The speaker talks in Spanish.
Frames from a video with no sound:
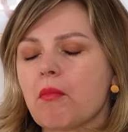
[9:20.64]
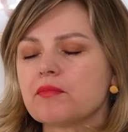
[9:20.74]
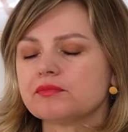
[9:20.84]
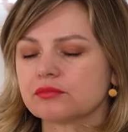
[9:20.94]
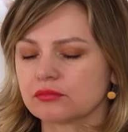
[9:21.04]

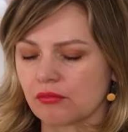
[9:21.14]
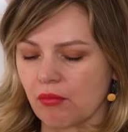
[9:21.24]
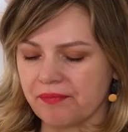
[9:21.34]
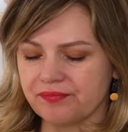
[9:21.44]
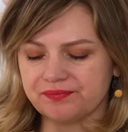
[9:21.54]

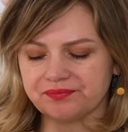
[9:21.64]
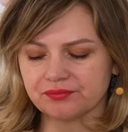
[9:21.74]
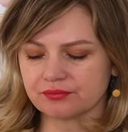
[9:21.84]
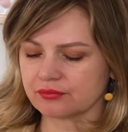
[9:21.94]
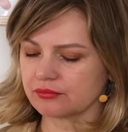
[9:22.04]
Mm.
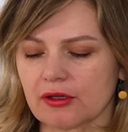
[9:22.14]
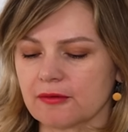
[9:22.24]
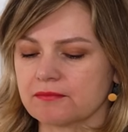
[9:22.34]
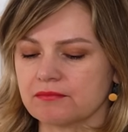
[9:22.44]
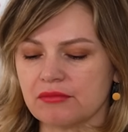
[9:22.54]

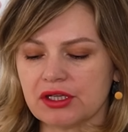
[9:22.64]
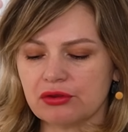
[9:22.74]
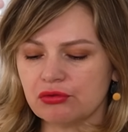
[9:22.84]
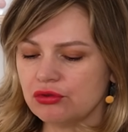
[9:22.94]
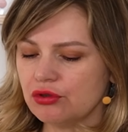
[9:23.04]

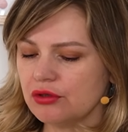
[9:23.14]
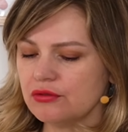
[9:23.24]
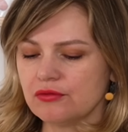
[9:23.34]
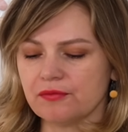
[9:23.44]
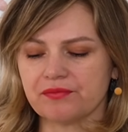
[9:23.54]
Menudo
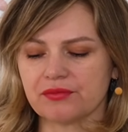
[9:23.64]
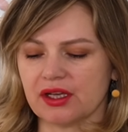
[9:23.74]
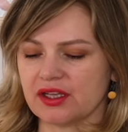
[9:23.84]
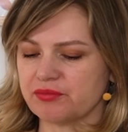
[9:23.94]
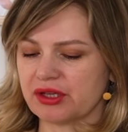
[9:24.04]

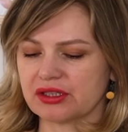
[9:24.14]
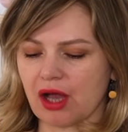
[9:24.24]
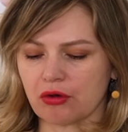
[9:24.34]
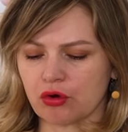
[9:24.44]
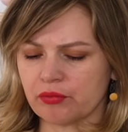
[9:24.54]

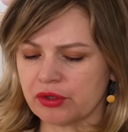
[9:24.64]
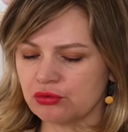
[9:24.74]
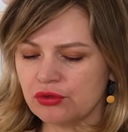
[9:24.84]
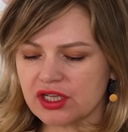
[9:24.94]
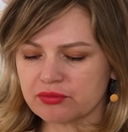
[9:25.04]
espectáculo,
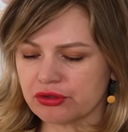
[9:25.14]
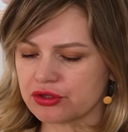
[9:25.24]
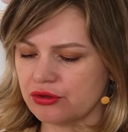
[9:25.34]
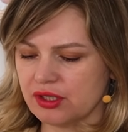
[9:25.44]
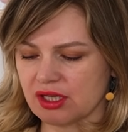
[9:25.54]
menuda
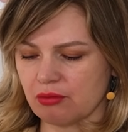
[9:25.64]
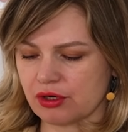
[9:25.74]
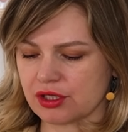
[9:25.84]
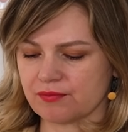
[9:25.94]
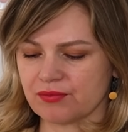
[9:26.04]
explosión de
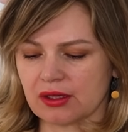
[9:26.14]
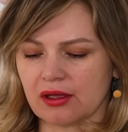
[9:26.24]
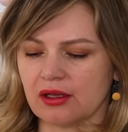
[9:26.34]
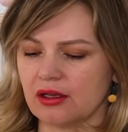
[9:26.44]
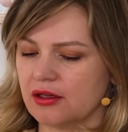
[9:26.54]
sabores.
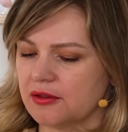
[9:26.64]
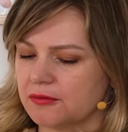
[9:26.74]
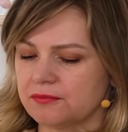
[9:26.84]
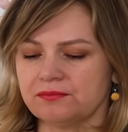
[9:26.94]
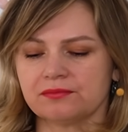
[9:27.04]

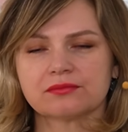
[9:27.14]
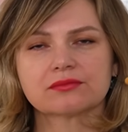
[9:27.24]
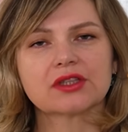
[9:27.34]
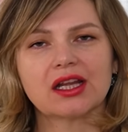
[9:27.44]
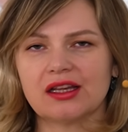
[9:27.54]

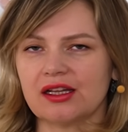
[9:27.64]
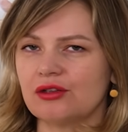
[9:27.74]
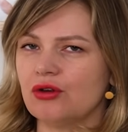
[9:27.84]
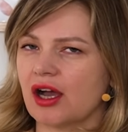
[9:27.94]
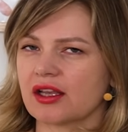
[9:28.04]
En
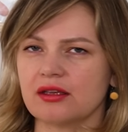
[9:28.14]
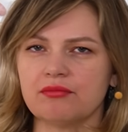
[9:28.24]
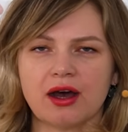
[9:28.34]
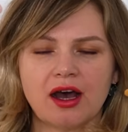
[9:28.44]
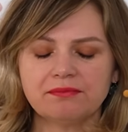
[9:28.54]
el do aquí
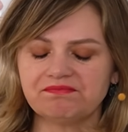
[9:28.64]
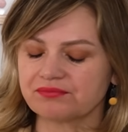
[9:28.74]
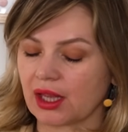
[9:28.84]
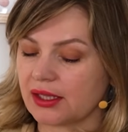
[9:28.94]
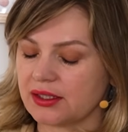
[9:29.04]
va
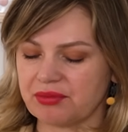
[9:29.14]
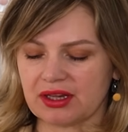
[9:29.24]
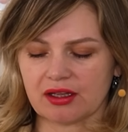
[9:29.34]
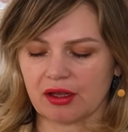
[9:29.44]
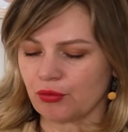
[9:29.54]
que ni
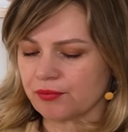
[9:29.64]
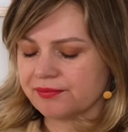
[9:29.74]
pintado.